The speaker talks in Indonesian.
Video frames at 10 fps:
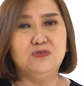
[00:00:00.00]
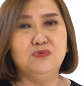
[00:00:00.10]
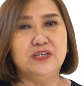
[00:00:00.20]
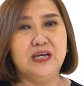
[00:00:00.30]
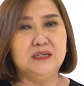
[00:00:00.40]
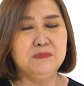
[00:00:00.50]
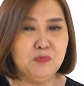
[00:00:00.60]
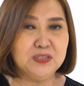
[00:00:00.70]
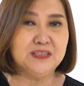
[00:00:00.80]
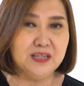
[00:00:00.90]
dunia dan
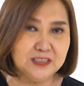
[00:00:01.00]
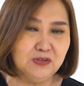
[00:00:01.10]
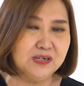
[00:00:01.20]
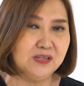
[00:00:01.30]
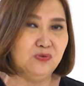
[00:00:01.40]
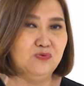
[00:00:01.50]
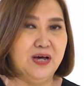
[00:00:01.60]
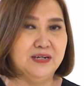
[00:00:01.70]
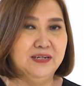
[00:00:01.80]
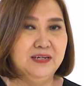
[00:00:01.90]
membuat kita jauh dari Tuhan.